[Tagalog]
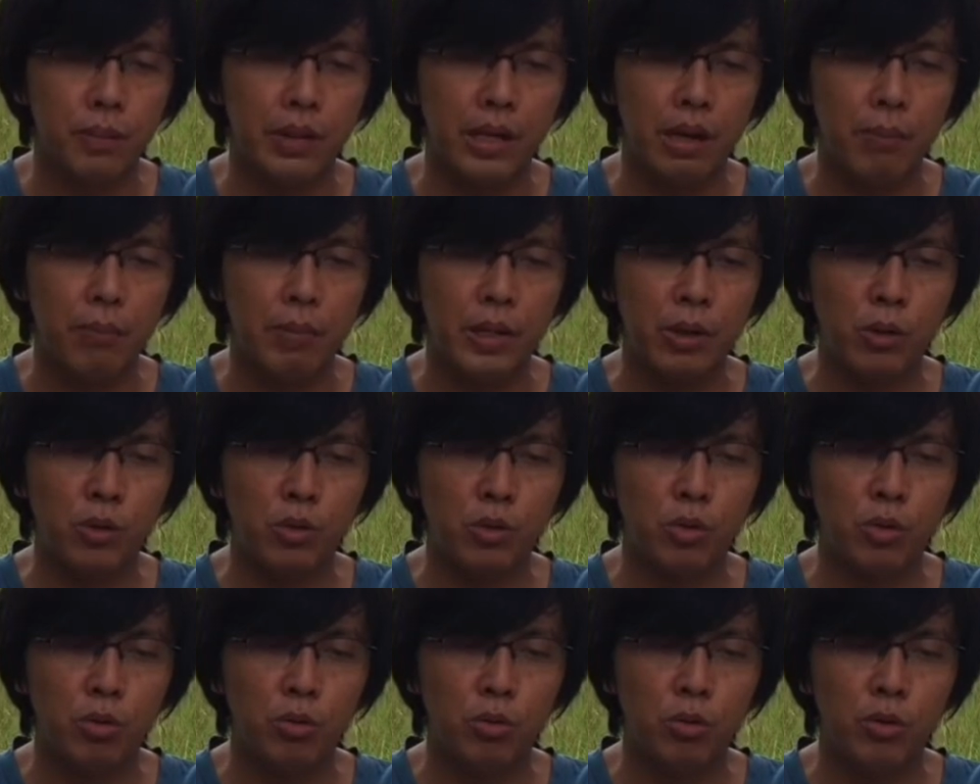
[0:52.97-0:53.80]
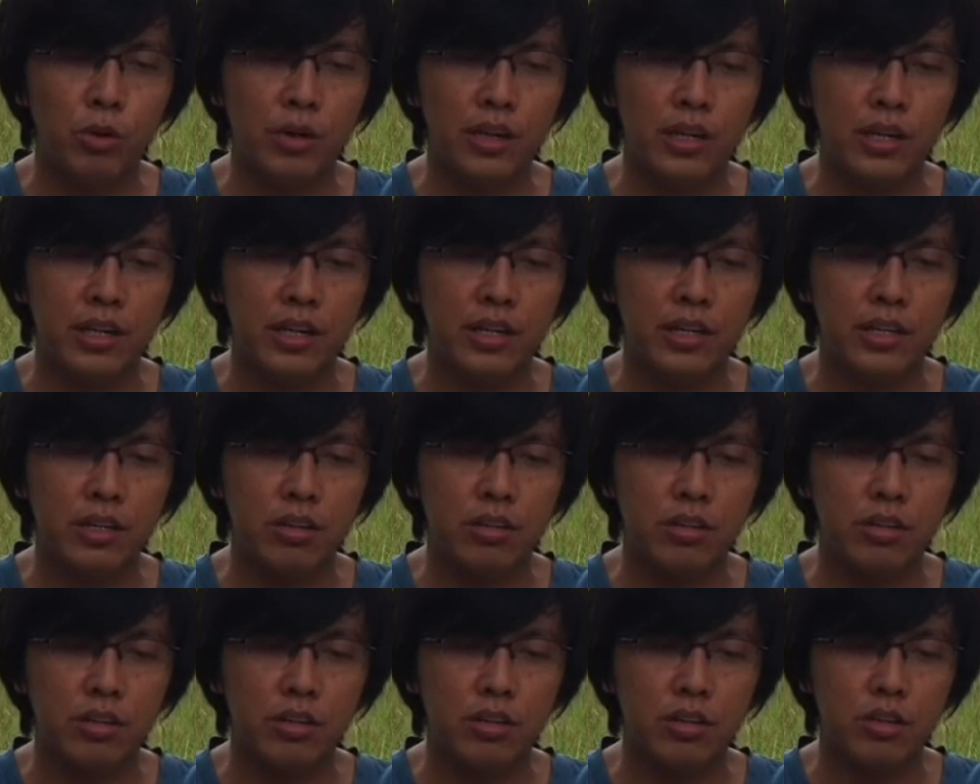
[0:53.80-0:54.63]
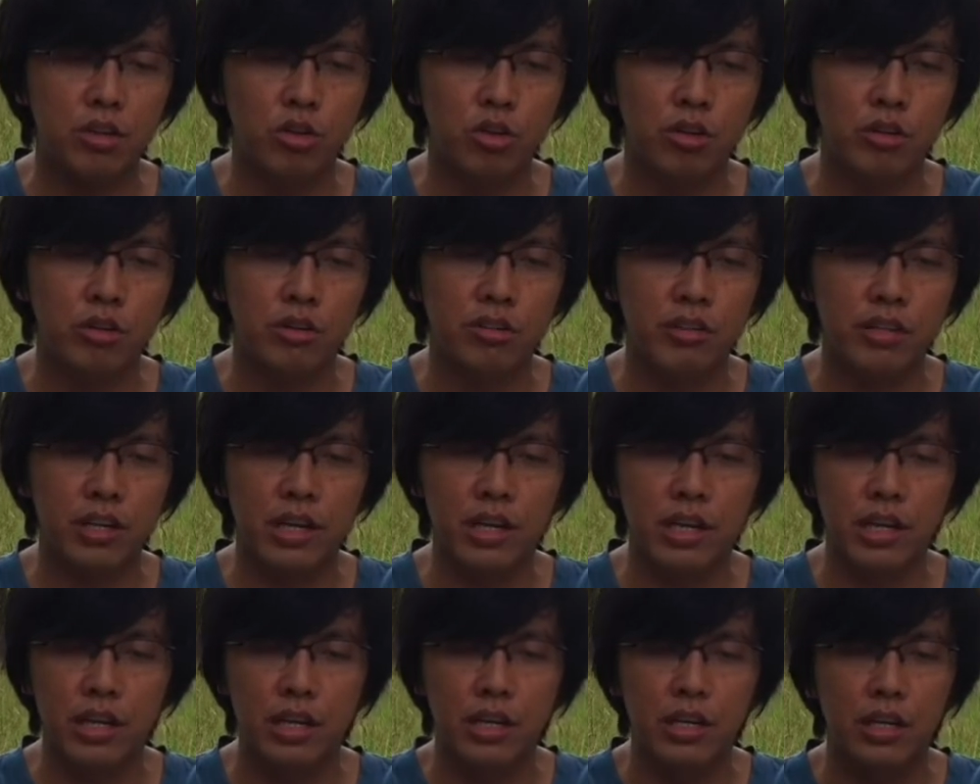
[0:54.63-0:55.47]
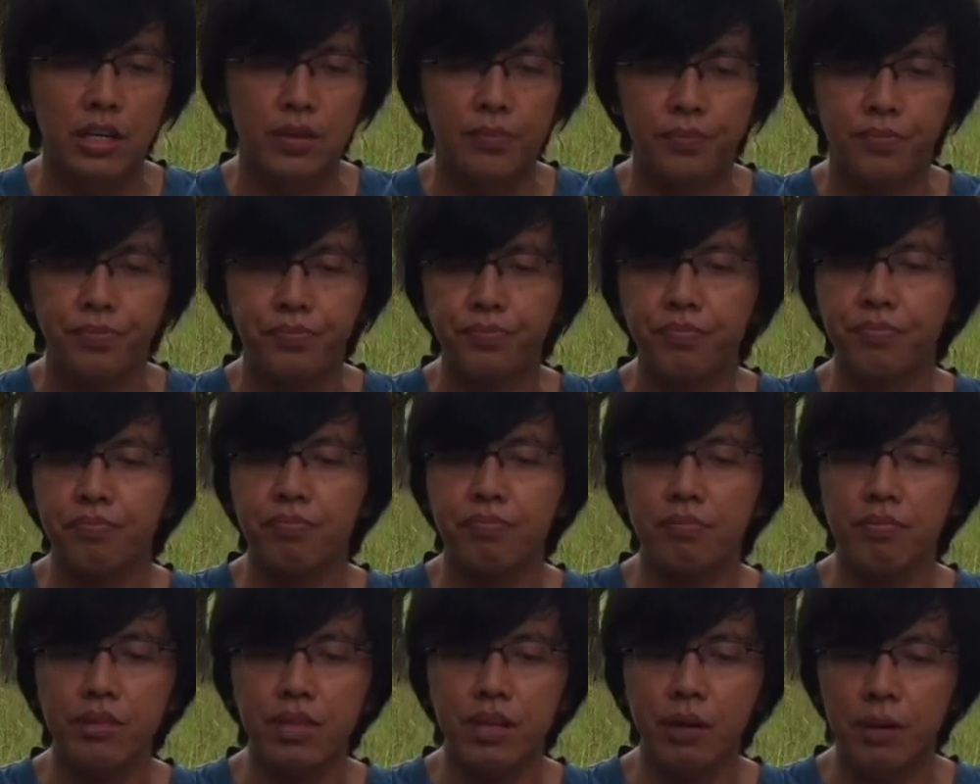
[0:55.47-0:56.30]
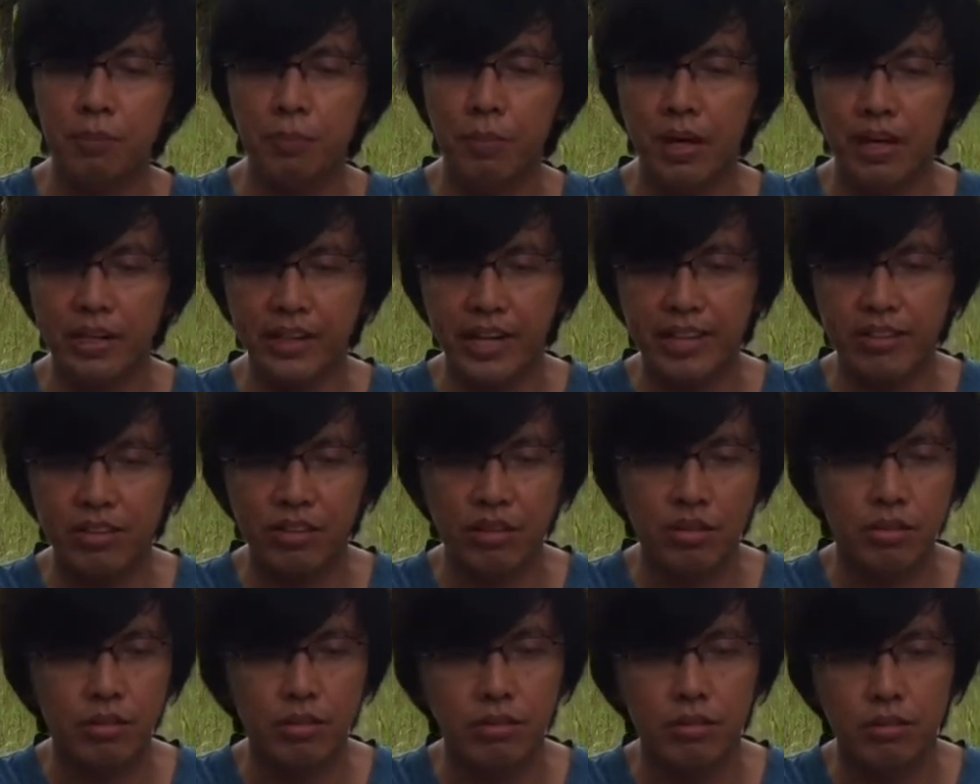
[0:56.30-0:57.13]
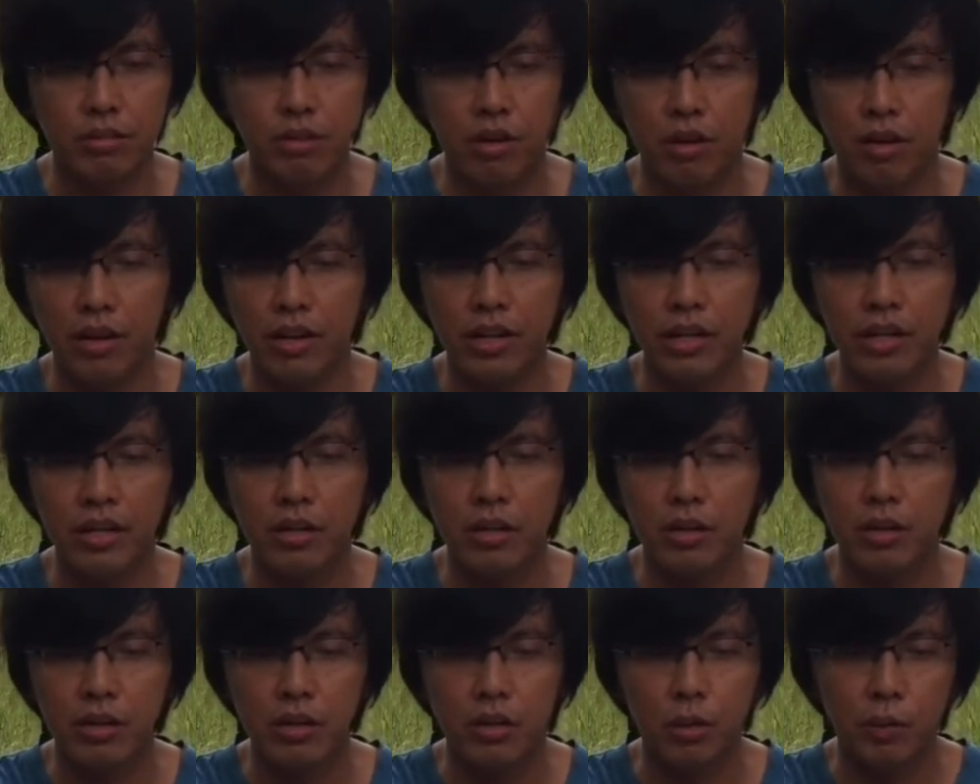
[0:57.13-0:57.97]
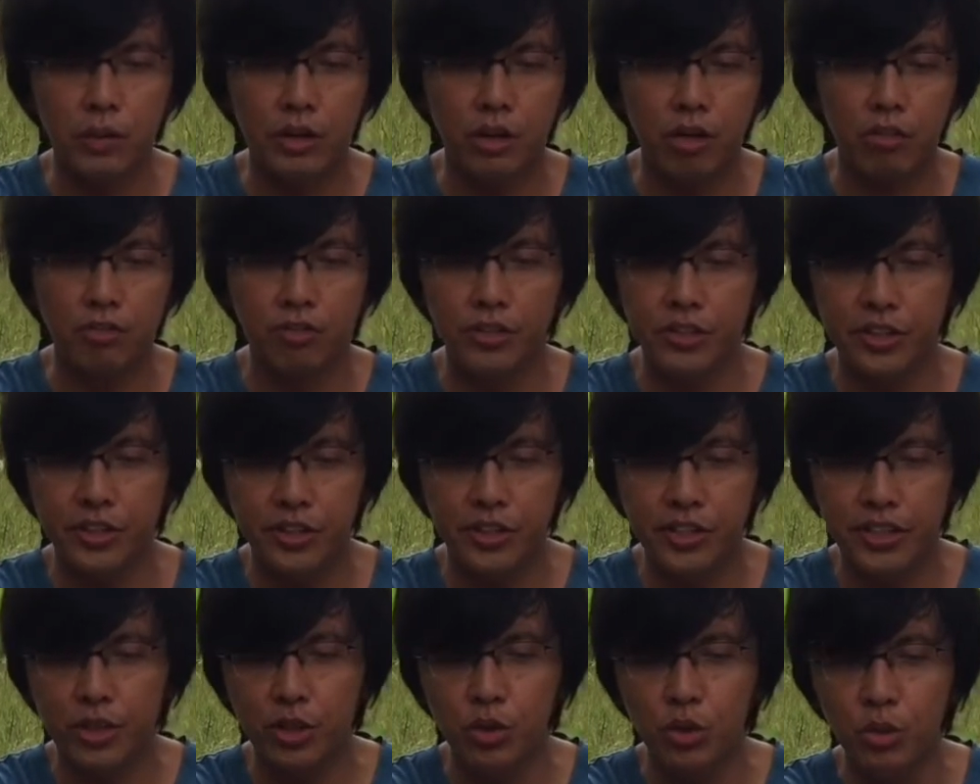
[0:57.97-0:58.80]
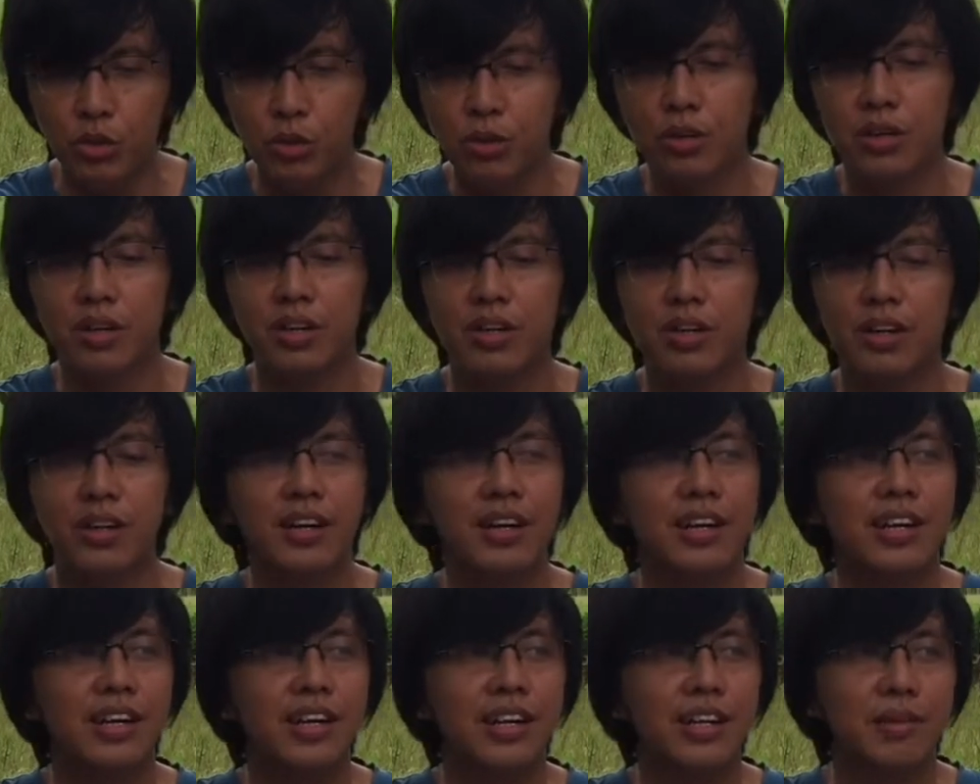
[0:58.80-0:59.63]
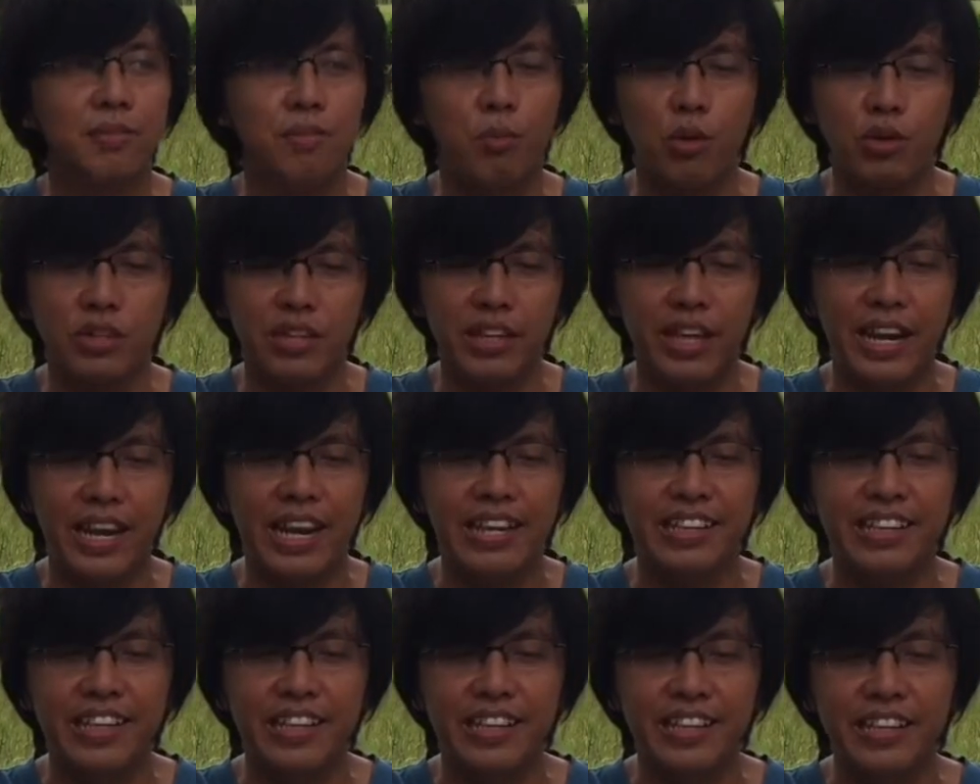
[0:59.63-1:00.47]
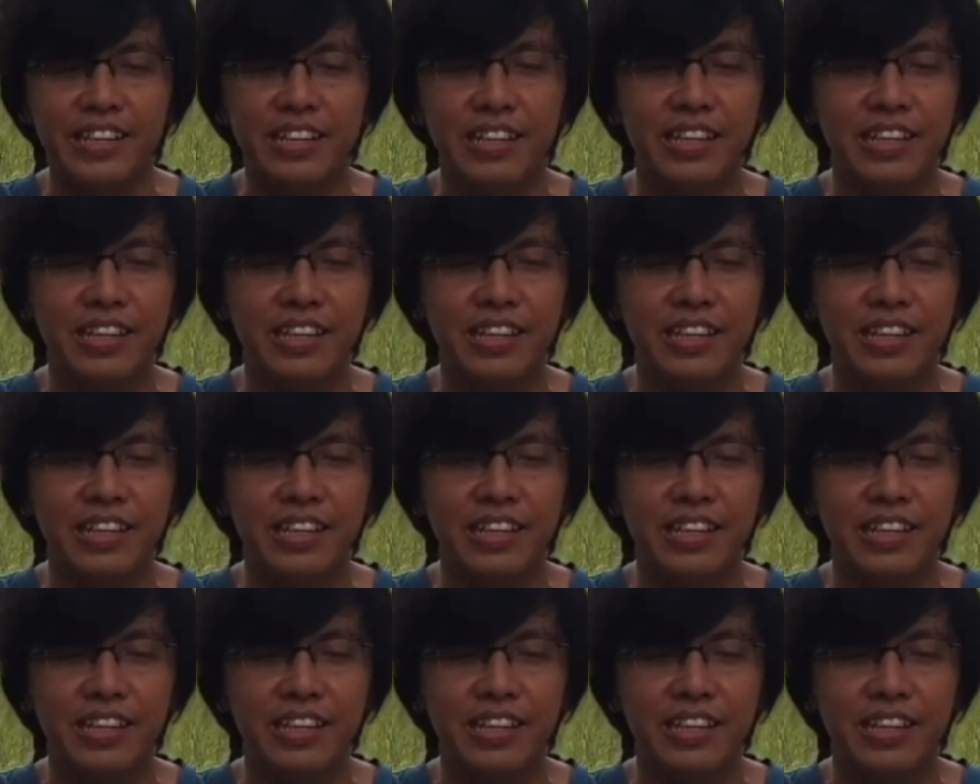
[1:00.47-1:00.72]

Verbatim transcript: pinapaikot kong uh, short sa mga rides. Okay, without further ado, buksan na natin.